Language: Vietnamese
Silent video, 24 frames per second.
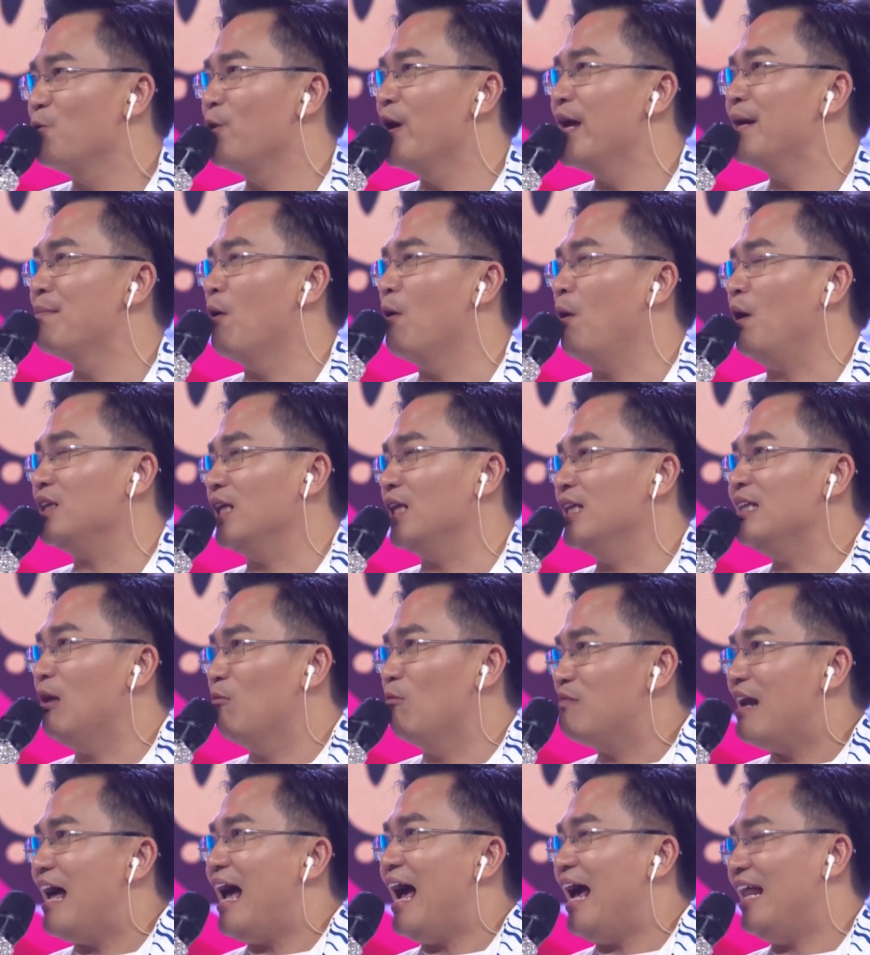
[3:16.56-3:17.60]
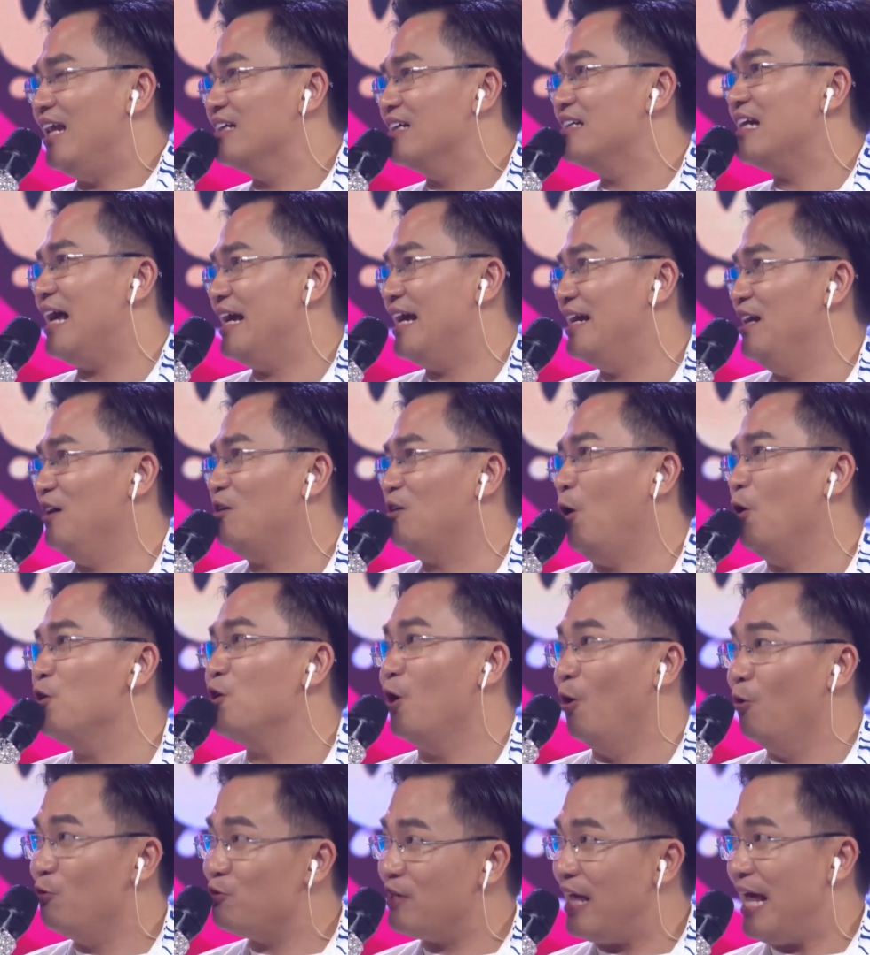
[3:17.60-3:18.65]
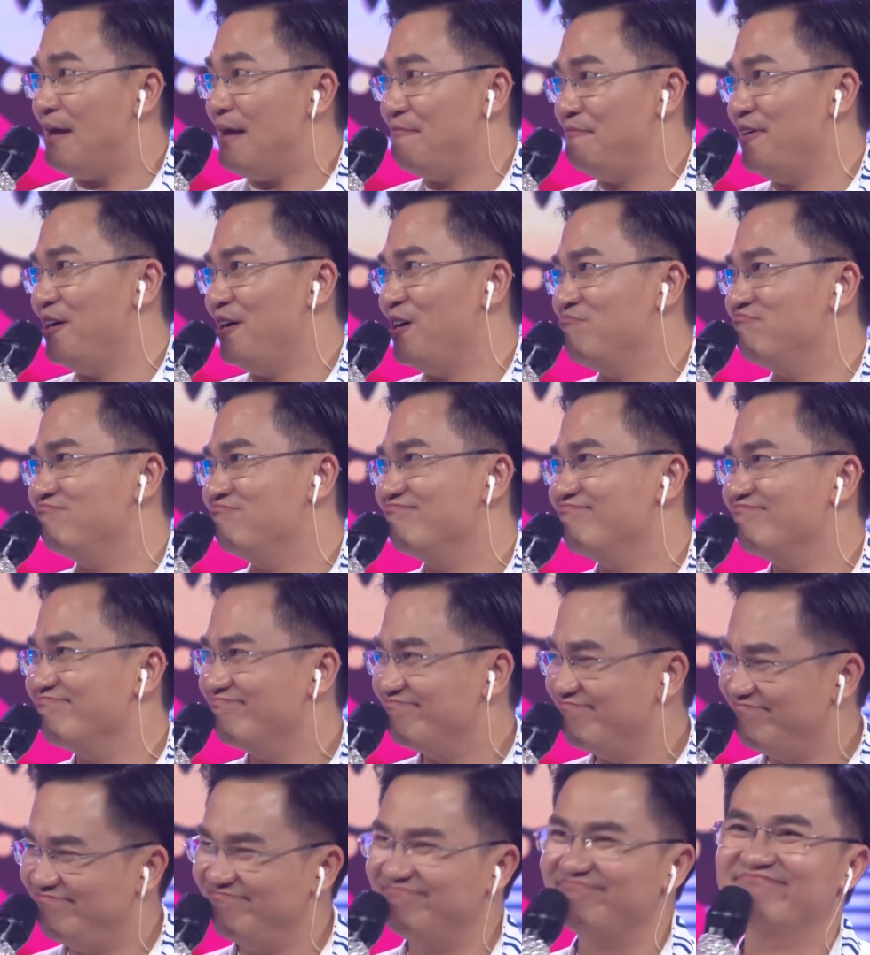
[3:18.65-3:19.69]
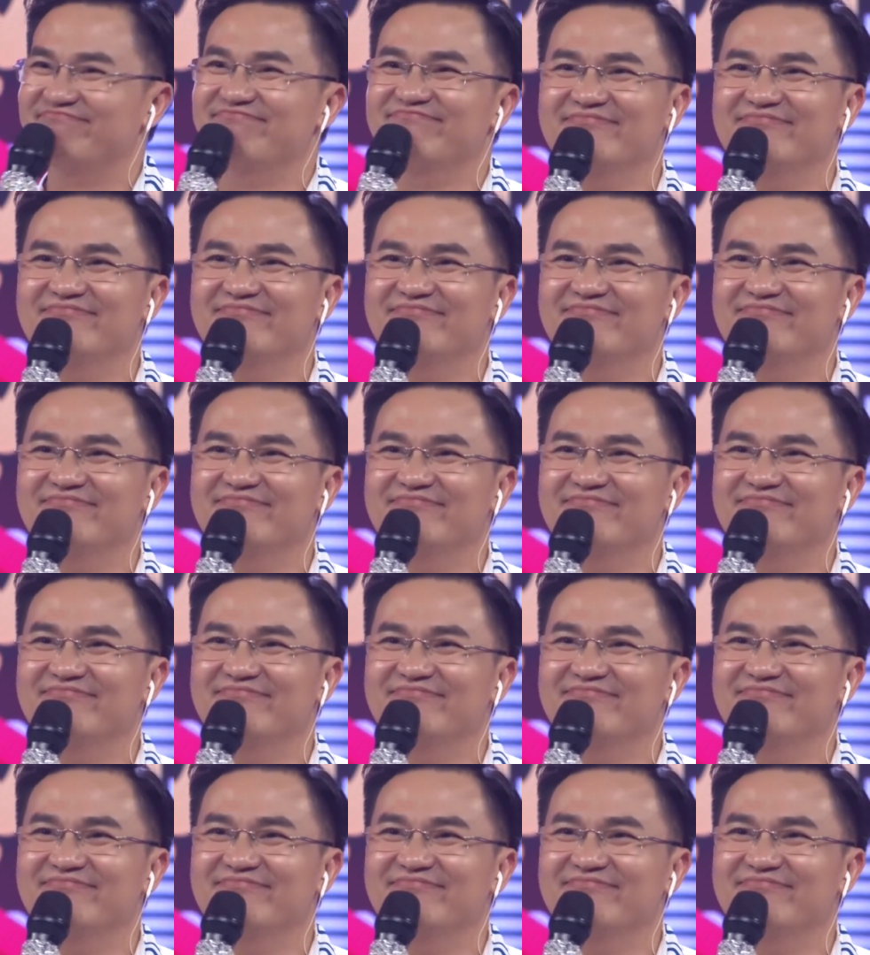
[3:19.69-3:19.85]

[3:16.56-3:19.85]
nguyên một cái tỉnh đồng nai lên đây là cổ vũ cho em phải không dạ ừ.